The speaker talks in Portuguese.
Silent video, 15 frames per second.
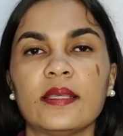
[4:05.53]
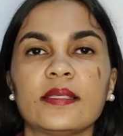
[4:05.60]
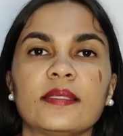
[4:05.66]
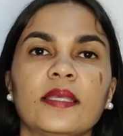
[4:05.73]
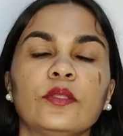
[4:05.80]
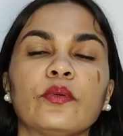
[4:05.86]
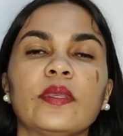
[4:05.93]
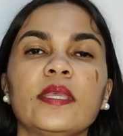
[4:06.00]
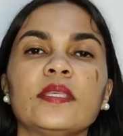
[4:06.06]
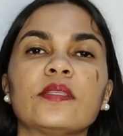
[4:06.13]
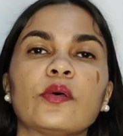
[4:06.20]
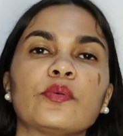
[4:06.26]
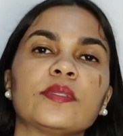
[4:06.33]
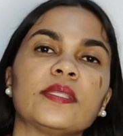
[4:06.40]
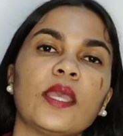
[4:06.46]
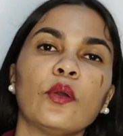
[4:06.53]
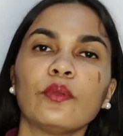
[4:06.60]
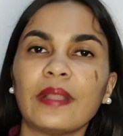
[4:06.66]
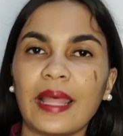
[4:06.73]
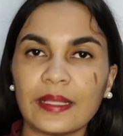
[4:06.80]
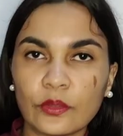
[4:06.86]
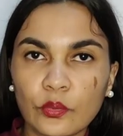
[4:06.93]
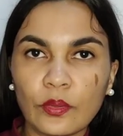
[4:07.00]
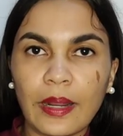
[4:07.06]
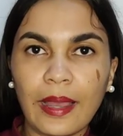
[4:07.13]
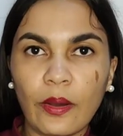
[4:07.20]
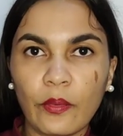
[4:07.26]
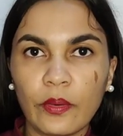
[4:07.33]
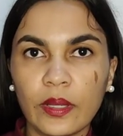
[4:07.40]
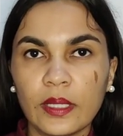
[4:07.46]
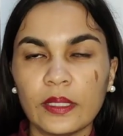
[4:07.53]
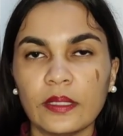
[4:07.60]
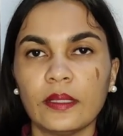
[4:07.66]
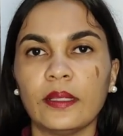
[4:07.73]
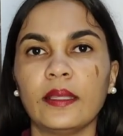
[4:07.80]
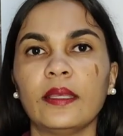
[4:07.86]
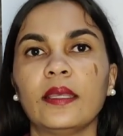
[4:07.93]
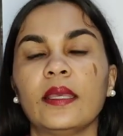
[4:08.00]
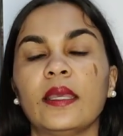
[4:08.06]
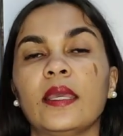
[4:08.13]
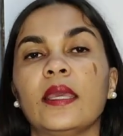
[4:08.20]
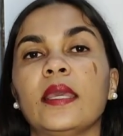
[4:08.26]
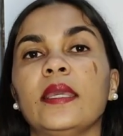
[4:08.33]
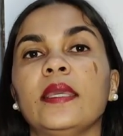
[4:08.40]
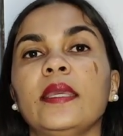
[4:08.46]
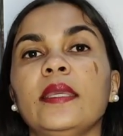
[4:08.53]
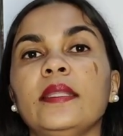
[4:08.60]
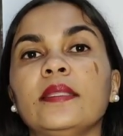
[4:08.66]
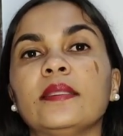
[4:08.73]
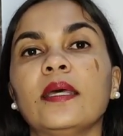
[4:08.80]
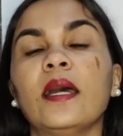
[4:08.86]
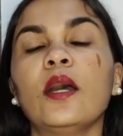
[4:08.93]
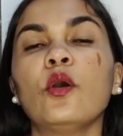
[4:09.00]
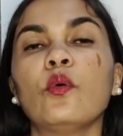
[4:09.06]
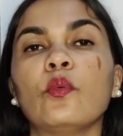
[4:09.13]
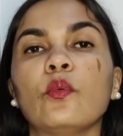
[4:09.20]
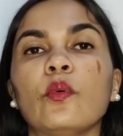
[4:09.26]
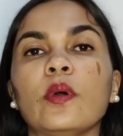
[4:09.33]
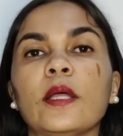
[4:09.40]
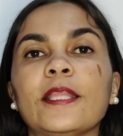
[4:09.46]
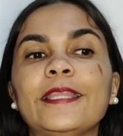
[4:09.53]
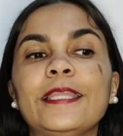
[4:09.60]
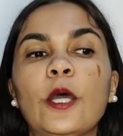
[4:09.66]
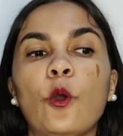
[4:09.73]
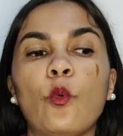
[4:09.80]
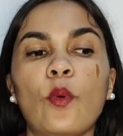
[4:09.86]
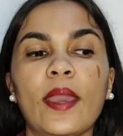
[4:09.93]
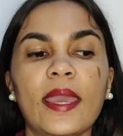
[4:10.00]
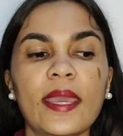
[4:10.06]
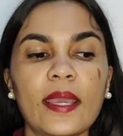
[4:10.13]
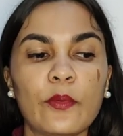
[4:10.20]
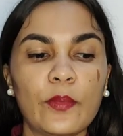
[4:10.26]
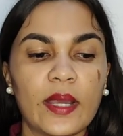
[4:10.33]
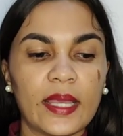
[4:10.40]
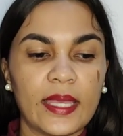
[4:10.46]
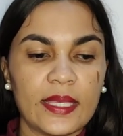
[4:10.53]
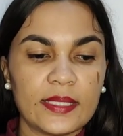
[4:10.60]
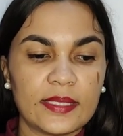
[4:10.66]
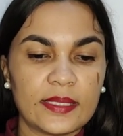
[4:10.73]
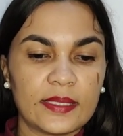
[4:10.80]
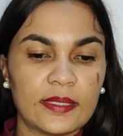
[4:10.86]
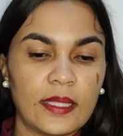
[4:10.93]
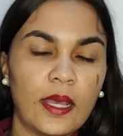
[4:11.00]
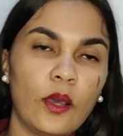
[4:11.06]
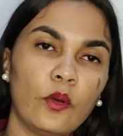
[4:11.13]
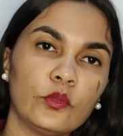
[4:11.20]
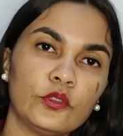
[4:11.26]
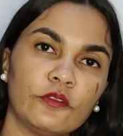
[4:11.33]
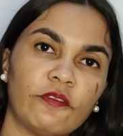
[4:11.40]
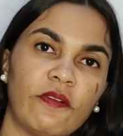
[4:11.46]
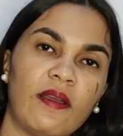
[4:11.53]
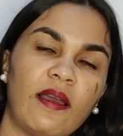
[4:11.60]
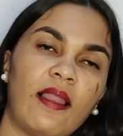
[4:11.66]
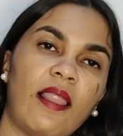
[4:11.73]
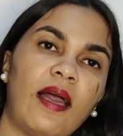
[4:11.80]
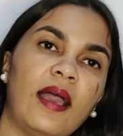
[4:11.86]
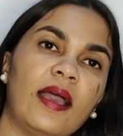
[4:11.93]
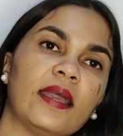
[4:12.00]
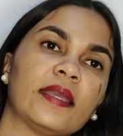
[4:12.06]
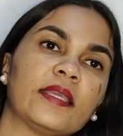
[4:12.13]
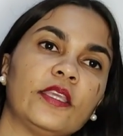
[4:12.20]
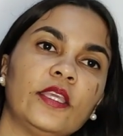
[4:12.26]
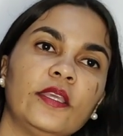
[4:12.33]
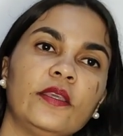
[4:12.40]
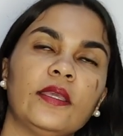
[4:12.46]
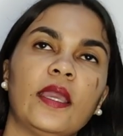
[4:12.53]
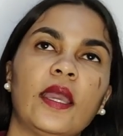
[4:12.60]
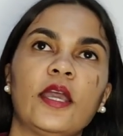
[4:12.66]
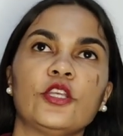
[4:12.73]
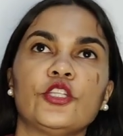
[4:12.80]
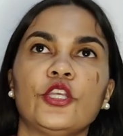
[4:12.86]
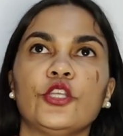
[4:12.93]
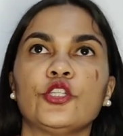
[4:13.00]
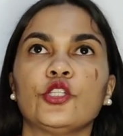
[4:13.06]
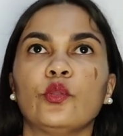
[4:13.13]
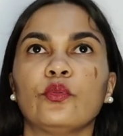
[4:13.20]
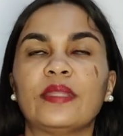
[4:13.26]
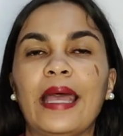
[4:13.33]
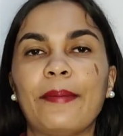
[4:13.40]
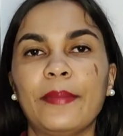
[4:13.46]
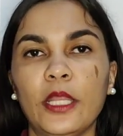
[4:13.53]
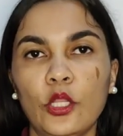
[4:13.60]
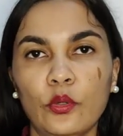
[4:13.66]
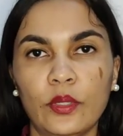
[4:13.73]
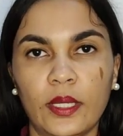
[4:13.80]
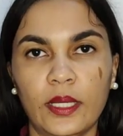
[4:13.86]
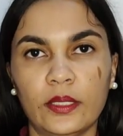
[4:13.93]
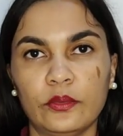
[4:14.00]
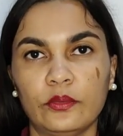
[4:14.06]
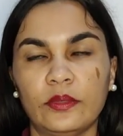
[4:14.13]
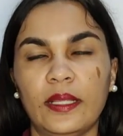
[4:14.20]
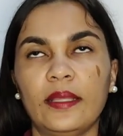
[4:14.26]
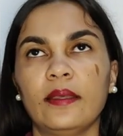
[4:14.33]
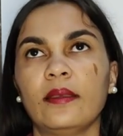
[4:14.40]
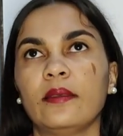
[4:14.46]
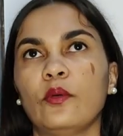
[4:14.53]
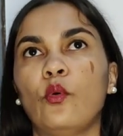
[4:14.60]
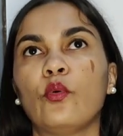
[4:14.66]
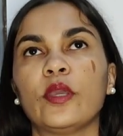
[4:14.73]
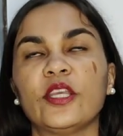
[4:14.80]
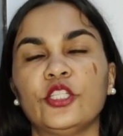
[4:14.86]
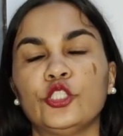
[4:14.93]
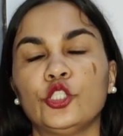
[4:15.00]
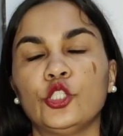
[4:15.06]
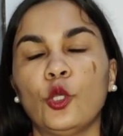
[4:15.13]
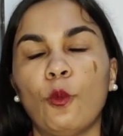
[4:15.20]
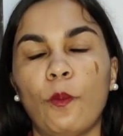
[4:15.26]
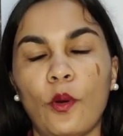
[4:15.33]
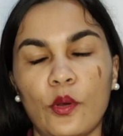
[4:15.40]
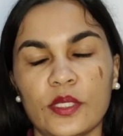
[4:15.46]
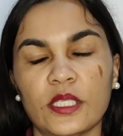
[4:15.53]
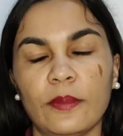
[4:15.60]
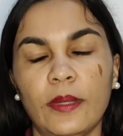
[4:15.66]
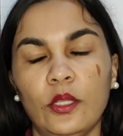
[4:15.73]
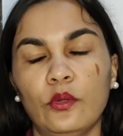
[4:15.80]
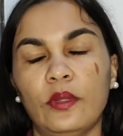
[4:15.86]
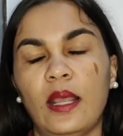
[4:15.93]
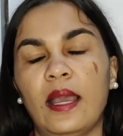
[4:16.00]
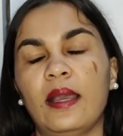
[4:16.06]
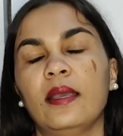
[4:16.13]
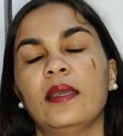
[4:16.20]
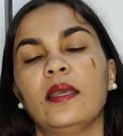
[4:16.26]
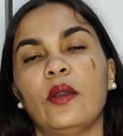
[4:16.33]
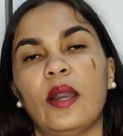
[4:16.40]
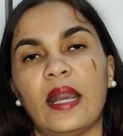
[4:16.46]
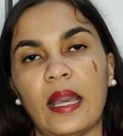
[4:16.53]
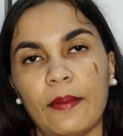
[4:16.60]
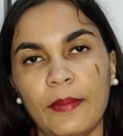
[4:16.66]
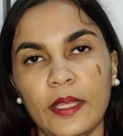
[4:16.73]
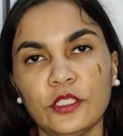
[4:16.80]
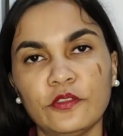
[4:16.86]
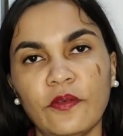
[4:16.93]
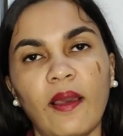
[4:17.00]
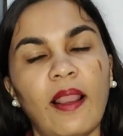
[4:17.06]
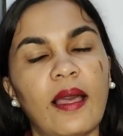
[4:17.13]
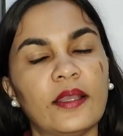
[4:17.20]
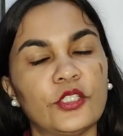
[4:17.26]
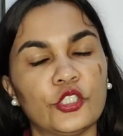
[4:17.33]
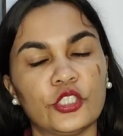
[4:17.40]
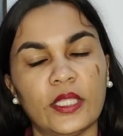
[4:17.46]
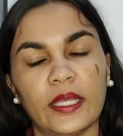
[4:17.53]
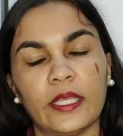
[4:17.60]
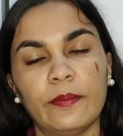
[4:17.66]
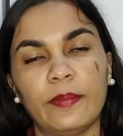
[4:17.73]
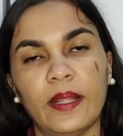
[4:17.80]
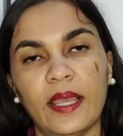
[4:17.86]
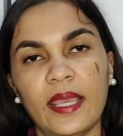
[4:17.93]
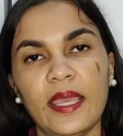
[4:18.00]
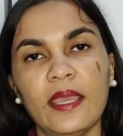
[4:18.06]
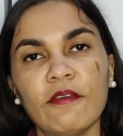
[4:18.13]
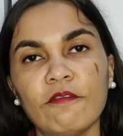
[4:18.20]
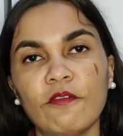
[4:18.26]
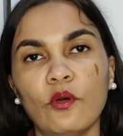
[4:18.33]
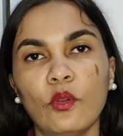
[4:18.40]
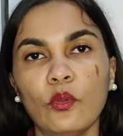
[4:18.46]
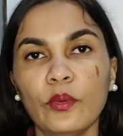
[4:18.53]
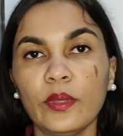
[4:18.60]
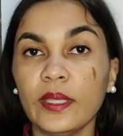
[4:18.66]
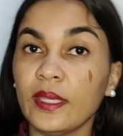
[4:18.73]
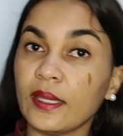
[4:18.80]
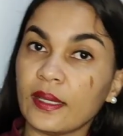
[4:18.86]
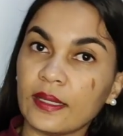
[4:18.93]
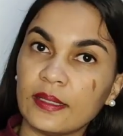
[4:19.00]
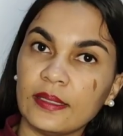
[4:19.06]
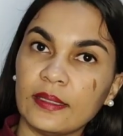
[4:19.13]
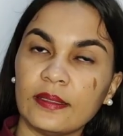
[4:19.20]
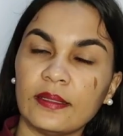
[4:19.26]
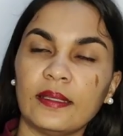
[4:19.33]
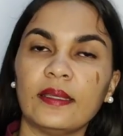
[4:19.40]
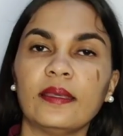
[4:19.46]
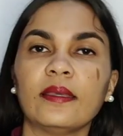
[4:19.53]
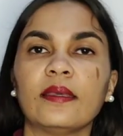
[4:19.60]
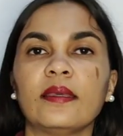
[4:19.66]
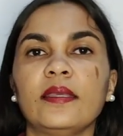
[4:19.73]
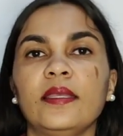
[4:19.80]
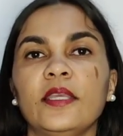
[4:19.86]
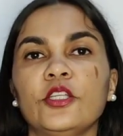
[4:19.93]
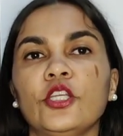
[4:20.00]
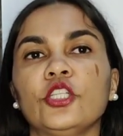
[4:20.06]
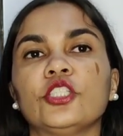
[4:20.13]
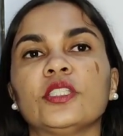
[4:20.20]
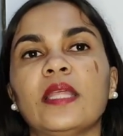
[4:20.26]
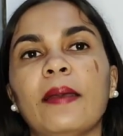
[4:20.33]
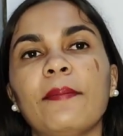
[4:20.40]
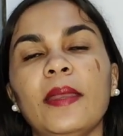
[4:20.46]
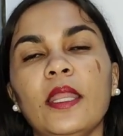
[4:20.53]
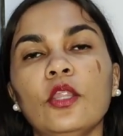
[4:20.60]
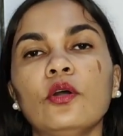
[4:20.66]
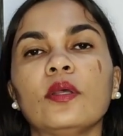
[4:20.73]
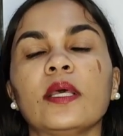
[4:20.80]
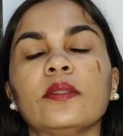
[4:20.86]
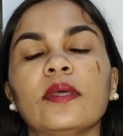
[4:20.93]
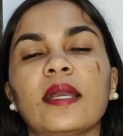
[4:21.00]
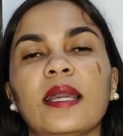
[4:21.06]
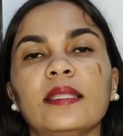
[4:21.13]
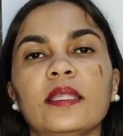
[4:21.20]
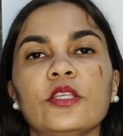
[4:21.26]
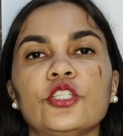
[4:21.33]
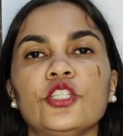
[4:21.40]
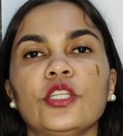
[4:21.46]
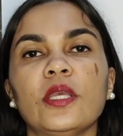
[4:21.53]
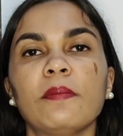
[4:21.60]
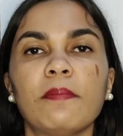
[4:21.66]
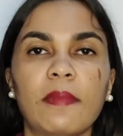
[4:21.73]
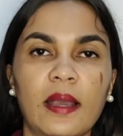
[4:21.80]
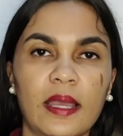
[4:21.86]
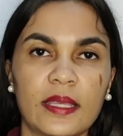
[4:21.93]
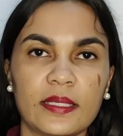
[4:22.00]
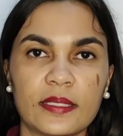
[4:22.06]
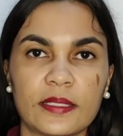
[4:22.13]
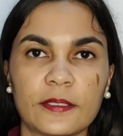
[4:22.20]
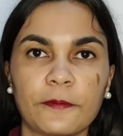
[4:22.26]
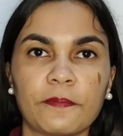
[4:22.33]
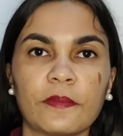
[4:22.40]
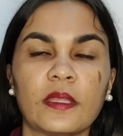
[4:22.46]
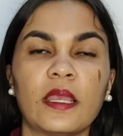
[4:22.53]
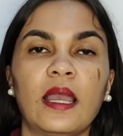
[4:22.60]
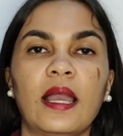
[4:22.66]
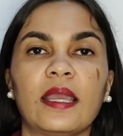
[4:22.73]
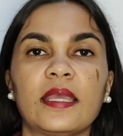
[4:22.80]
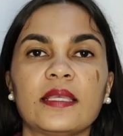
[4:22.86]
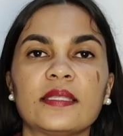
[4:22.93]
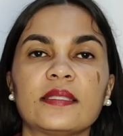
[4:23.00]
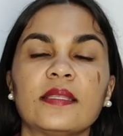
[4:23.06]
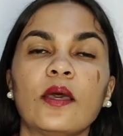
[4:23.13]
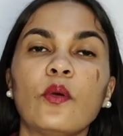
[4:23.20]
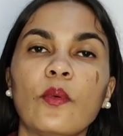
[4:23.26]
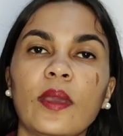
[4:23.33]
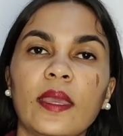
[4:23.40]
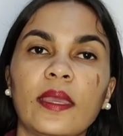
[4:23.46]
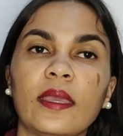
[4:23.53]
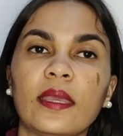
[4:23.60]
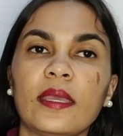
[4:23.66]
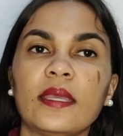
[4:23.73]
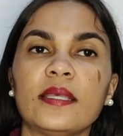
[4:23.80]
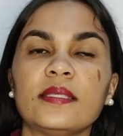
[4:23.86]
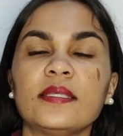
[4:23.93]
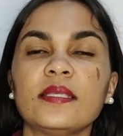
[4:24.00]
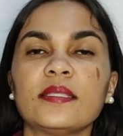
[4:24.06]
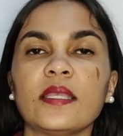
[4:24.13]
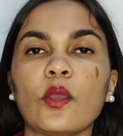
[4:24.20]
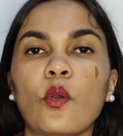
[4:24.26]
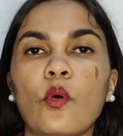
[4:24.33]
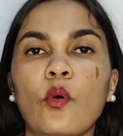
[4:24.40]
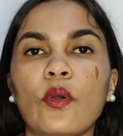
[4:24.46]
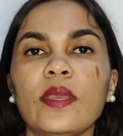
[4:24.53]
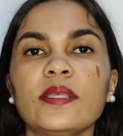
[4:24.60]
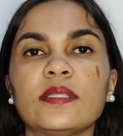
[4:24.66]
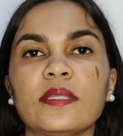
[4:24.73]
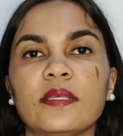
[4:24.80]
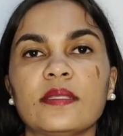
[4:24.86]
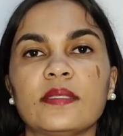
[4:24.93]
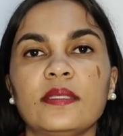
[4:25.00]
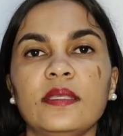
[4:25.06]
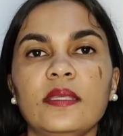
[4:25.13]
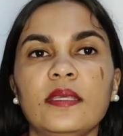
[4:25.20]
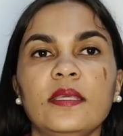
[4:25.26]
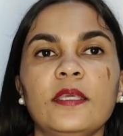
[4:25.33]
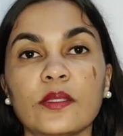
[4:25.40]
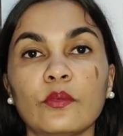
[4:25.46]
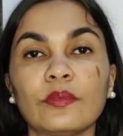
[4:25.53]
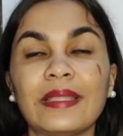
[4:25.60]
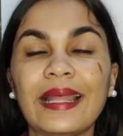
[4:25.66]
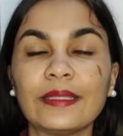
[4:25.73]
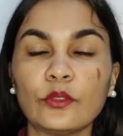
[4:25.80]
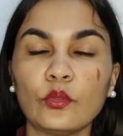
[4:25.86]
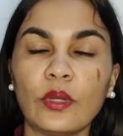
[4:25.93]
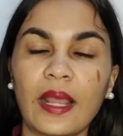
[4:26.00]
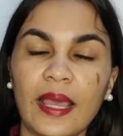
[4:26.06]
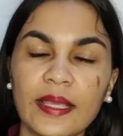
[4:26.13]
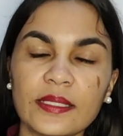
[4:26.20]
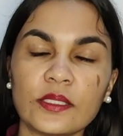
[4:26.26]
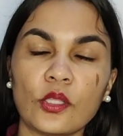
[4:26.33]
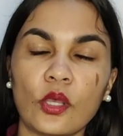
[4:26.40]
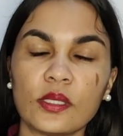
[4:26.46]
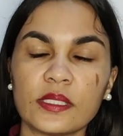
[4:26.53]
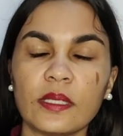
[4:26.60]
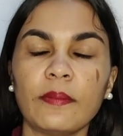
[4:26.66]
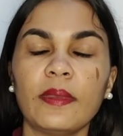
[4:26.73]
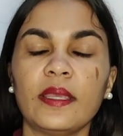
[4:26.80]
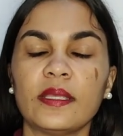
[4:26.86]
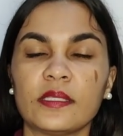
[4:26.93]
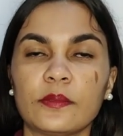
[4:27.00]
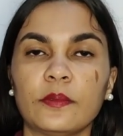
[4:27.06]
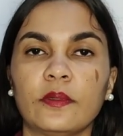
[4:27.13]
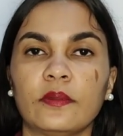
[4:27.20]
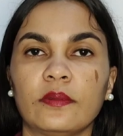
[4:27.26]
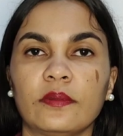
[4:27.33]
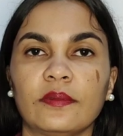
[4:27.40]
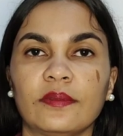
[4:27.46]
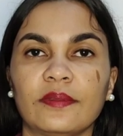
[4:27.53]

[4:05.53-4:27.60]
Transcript: Sendo que isso é o seu natural, né? Então, não é uma questão de falar que a gente não está melhorando, né? Ou que a gente não possa melhorar. Acabei de falar, a gente está aqui para evoluir, né? E a gente está melhorando a cada dia mais. A questão é, existem coisas e são naturais nossa mesmo.